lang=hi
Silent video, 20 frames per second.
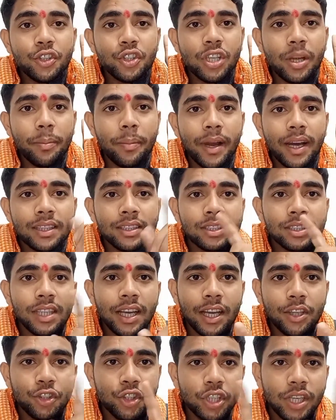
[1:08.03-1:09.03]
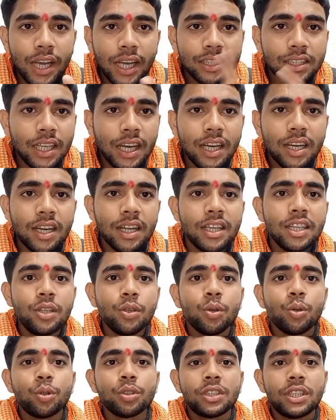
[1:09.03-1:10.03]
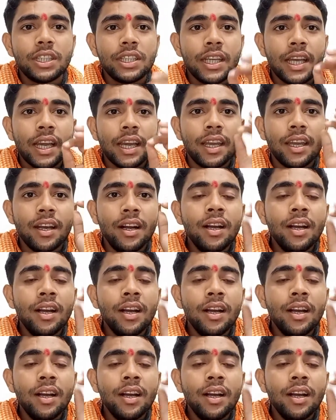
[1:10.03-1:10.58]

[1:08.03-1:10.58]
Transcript: समानता ज्यादा नहीं होती है